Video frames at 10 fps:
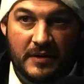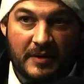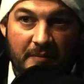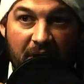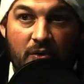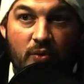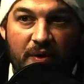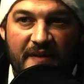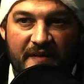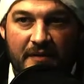Et pas
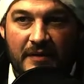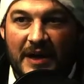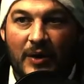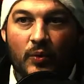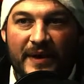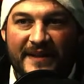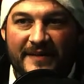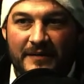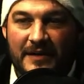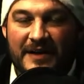8, la 8,
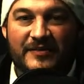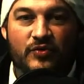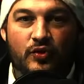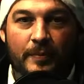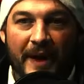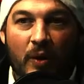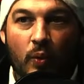la Super